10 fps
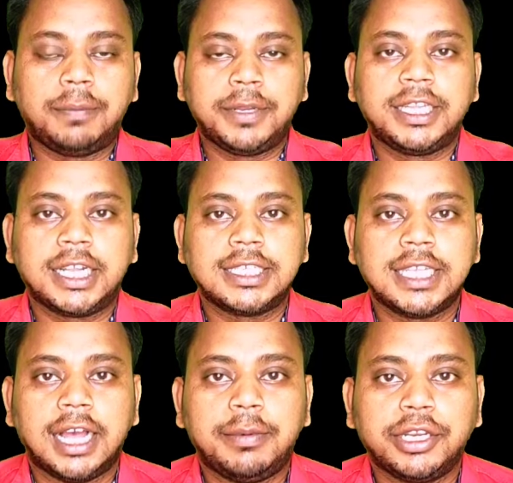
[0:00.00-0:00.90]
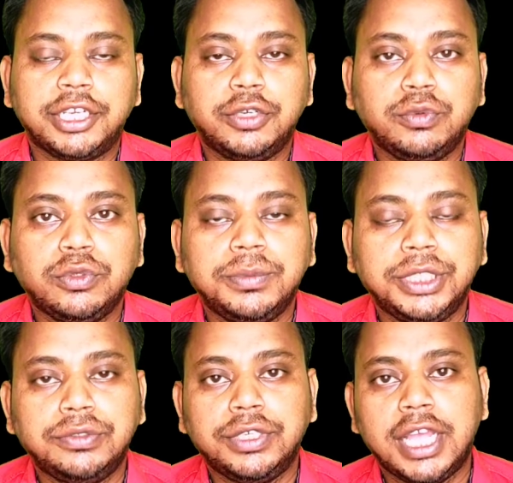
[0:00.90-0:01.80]
আপনাদের কাছে আবার একটি নতুন
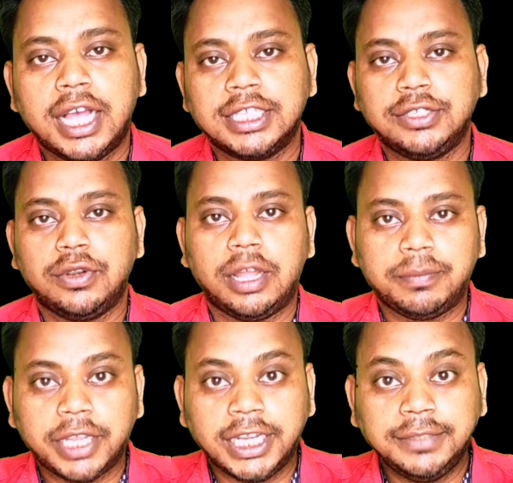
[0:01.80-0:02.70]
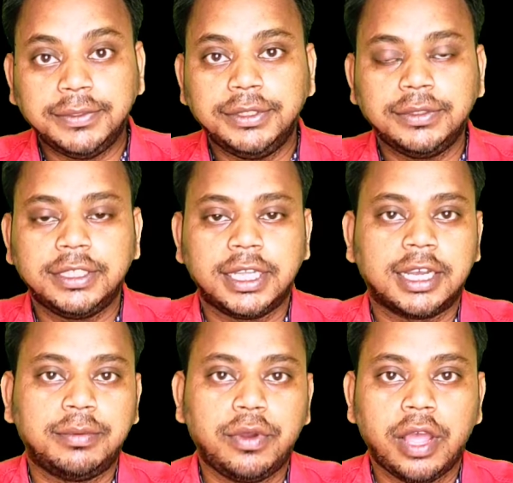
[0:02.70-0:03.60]
ভিডিও নিয়ে হাজির হলাম এই ভিডিওতে
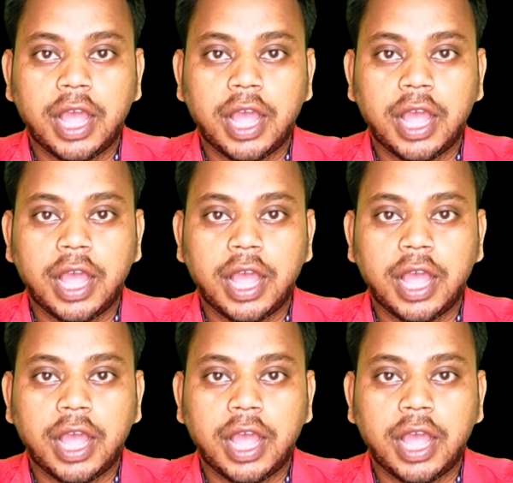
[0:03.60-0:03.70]
দেখাবো